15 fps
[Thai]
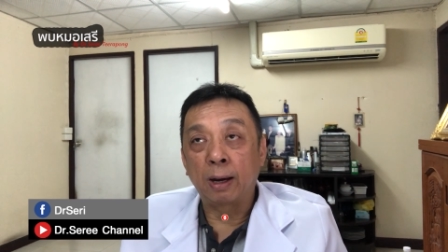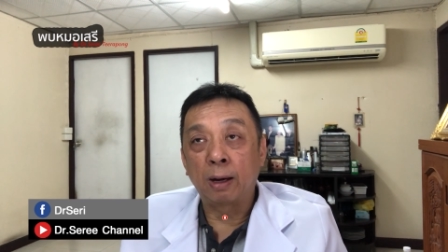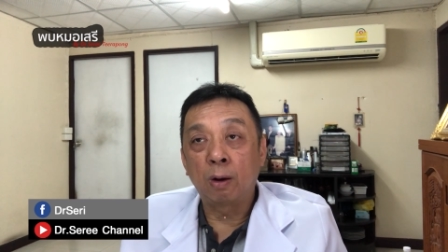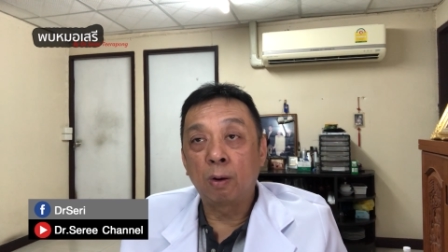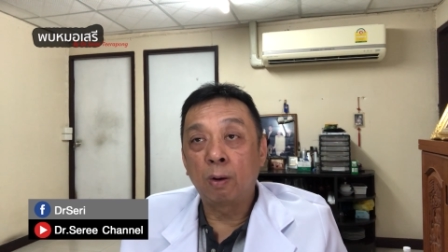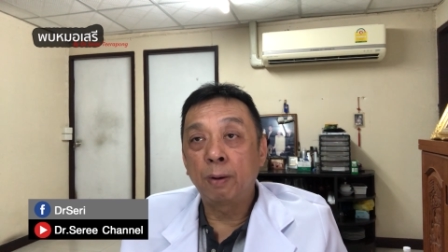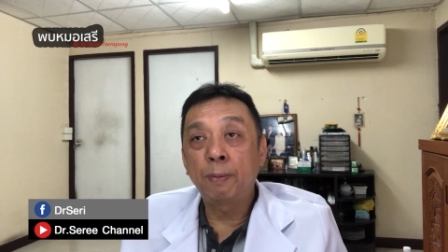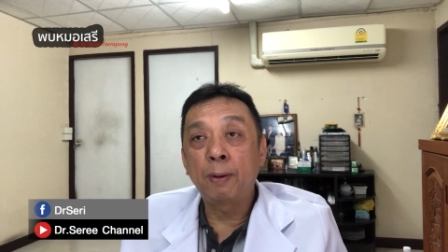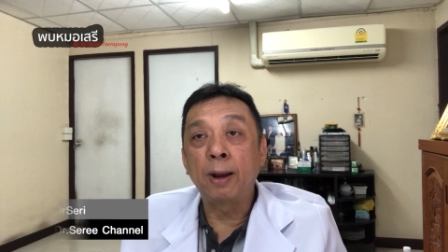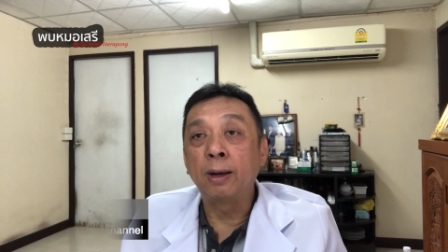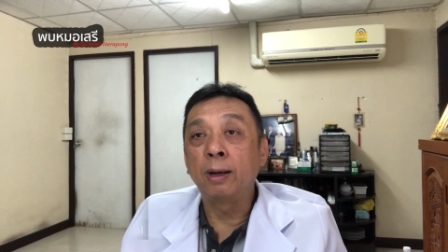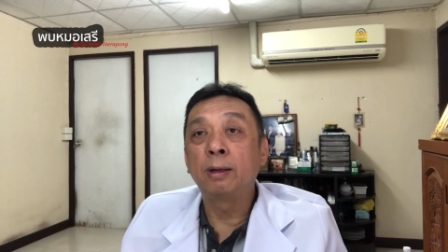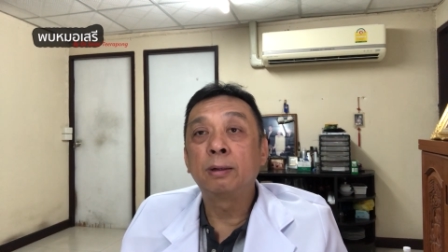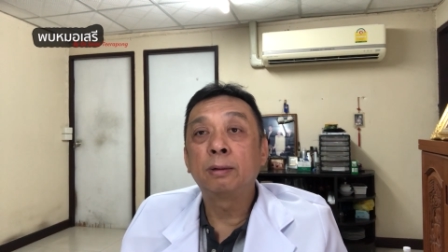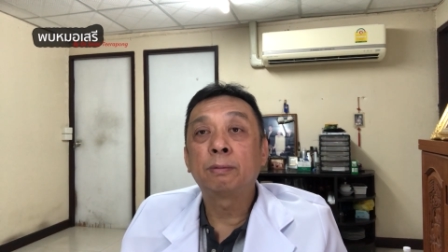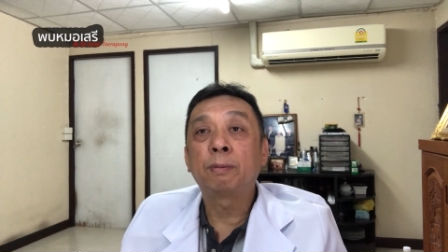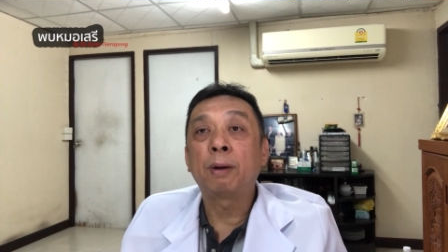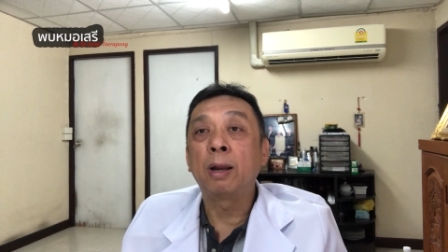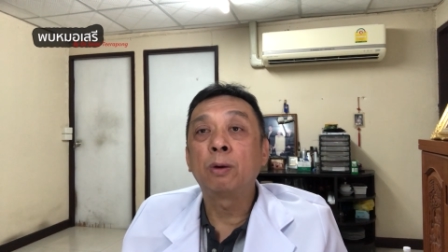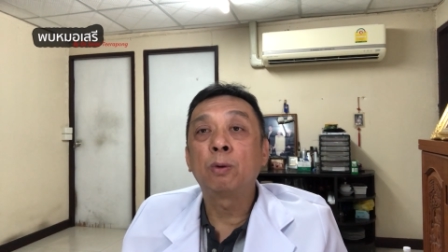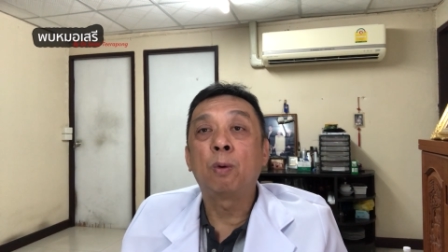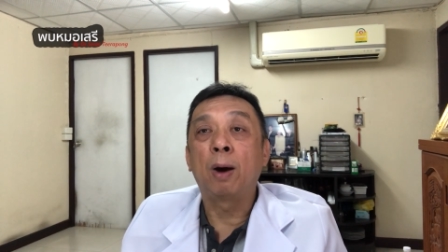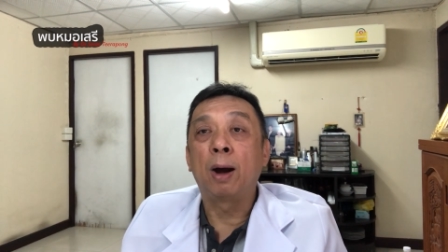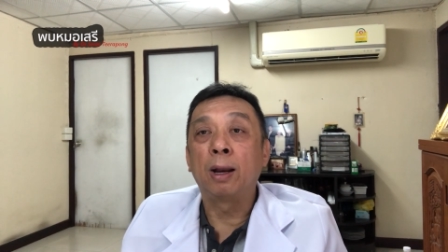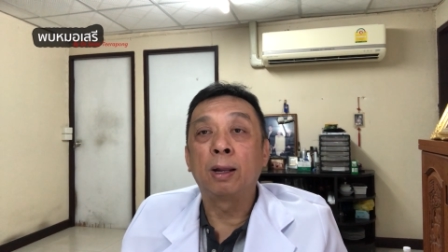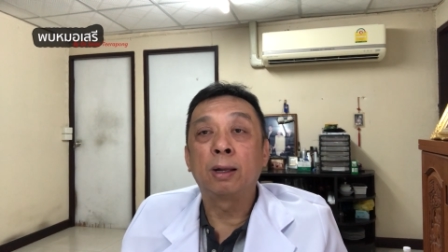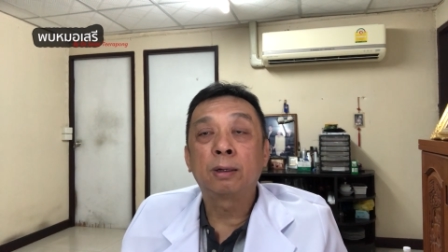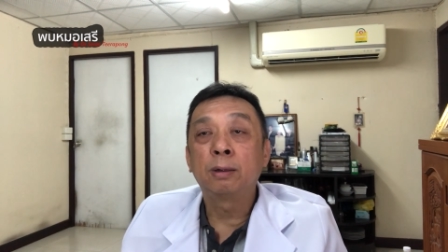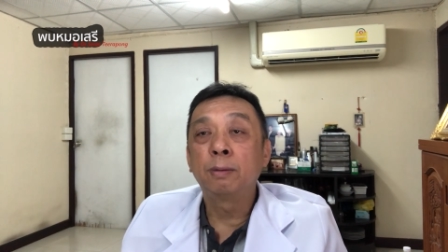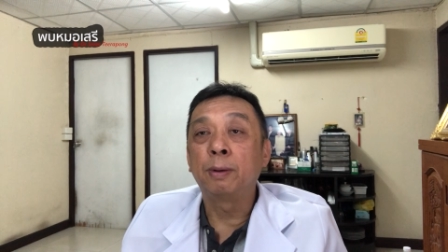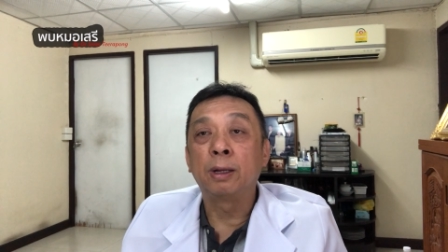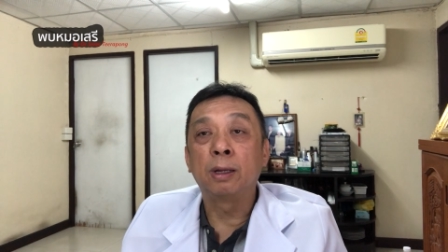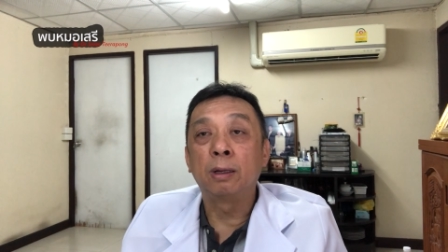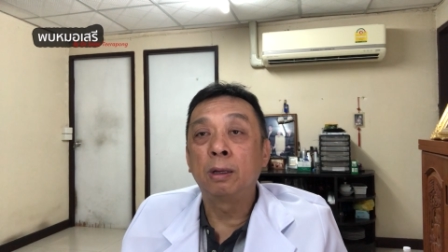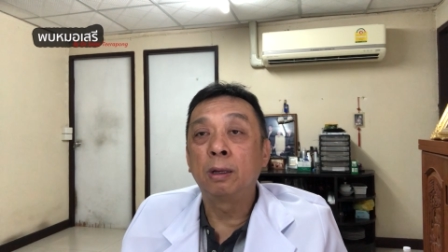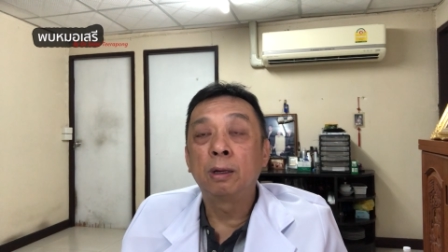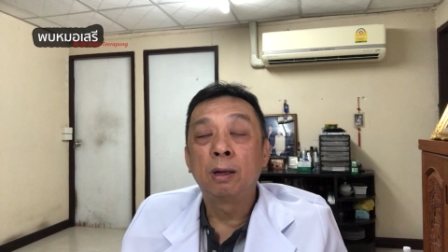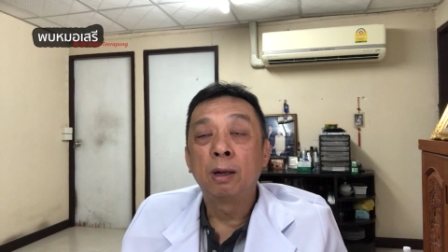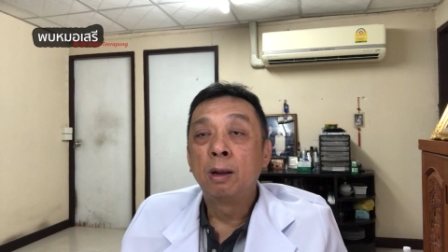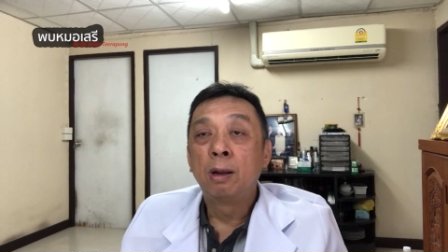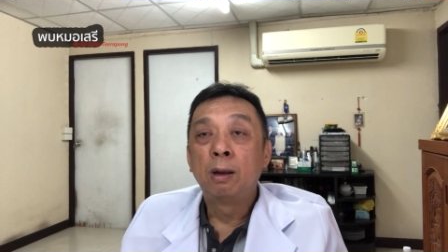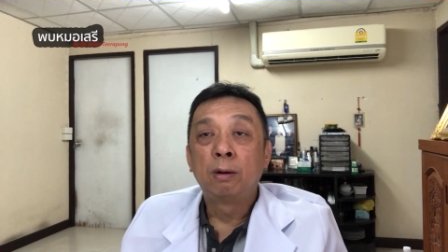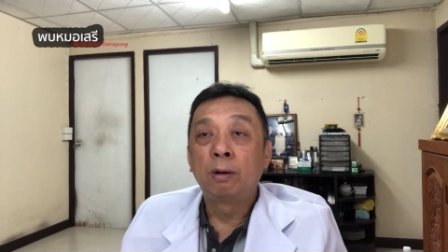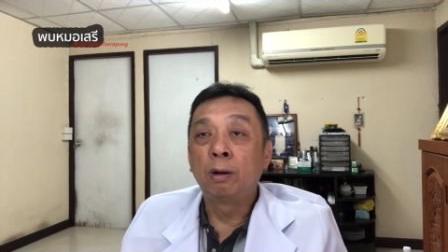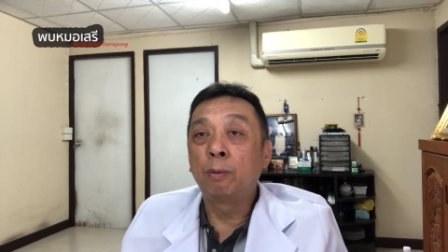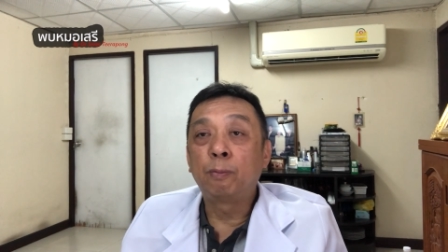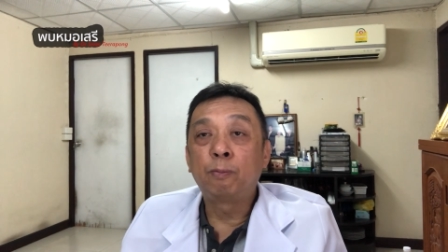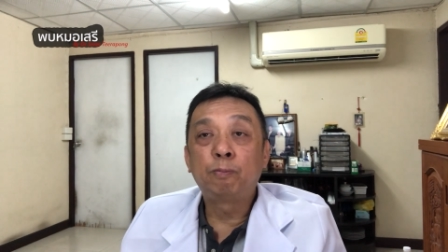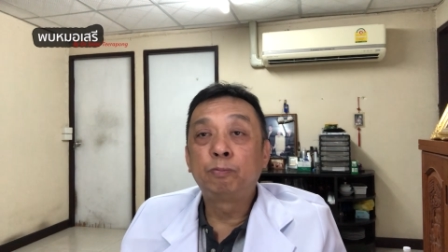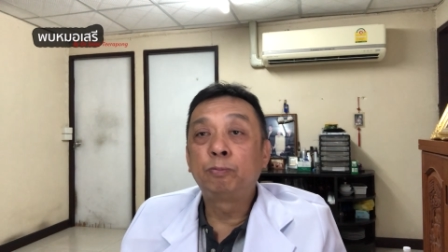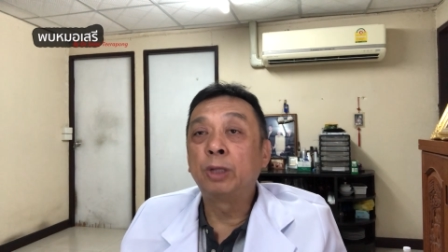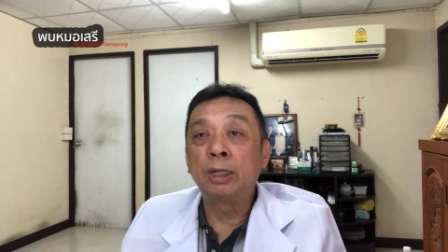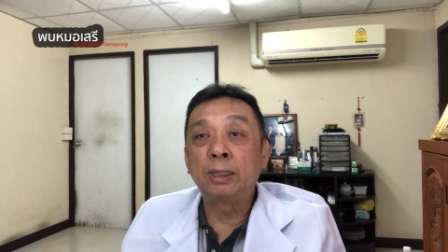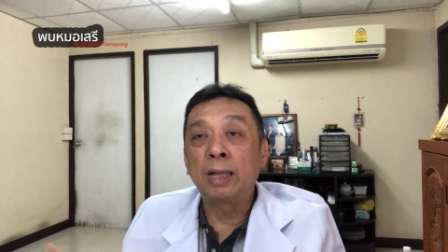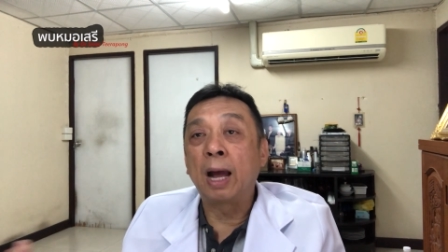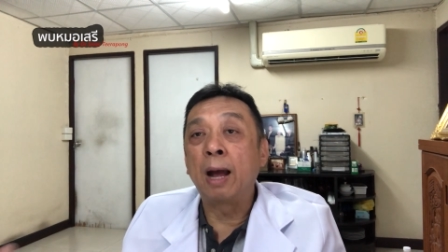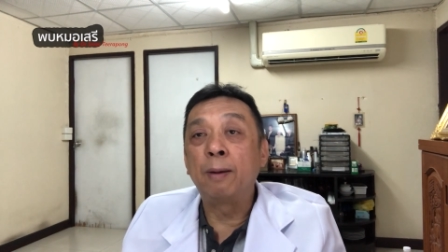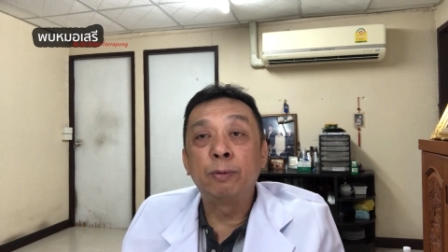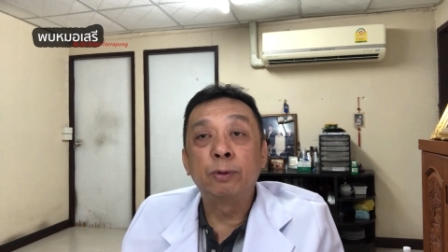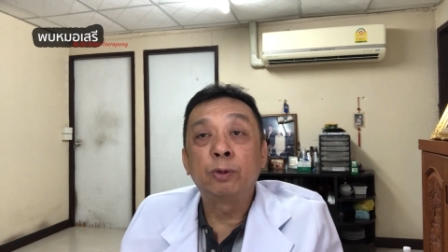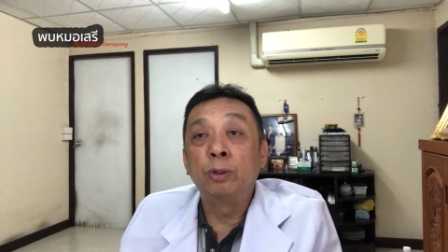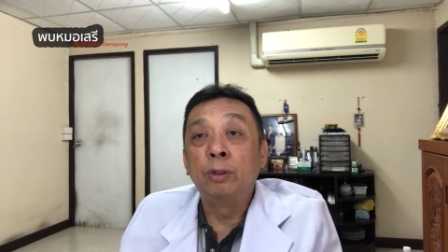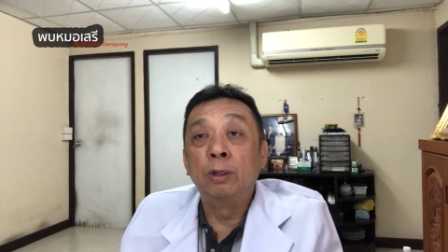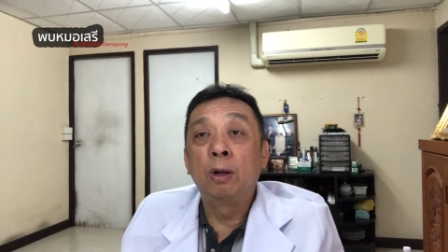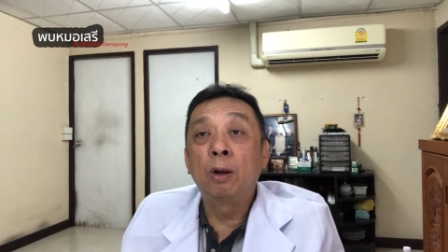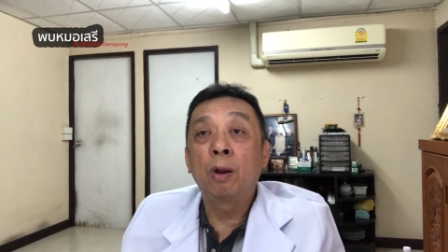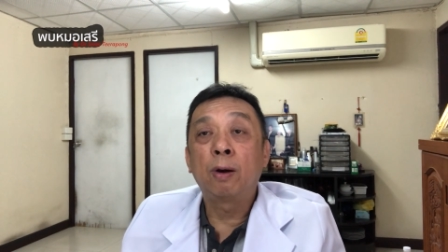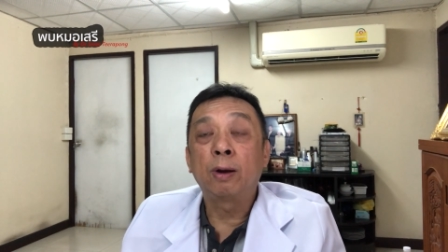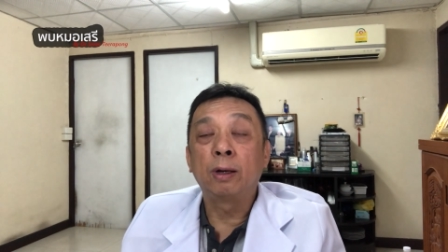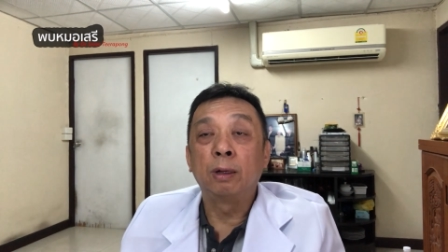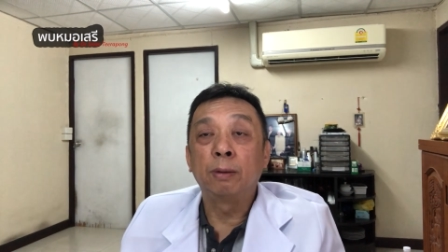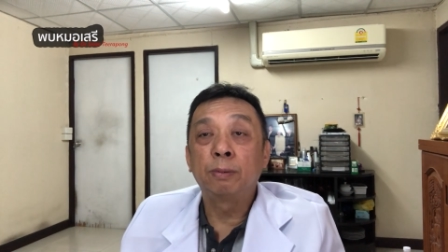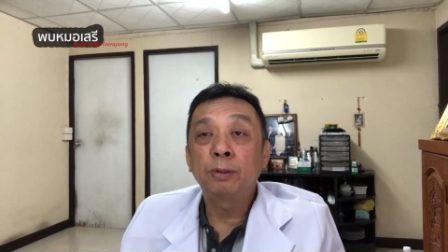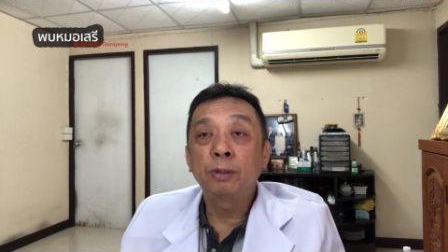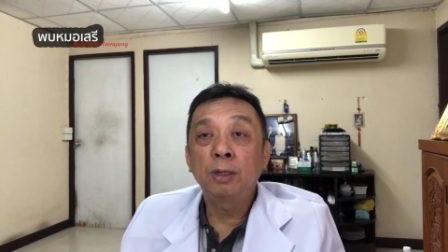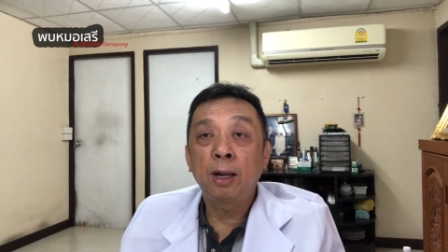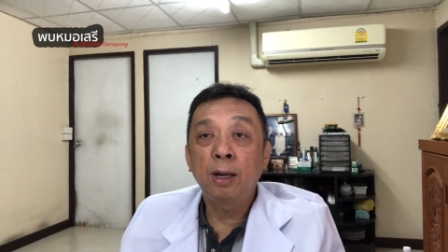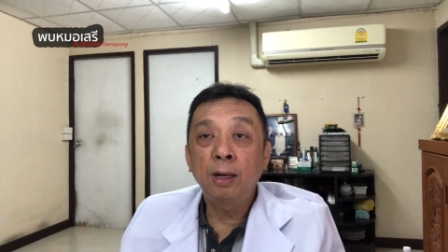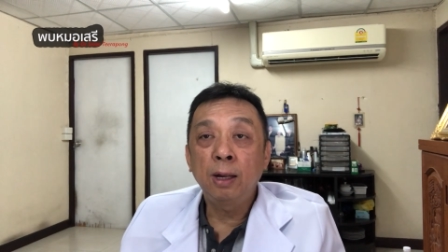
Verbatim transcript: 800พันพันกว่าอะไรขึ้นไปอย่างนี้ เราติดตามไปจนถึงคลอดเลย เพราะฉะนั้น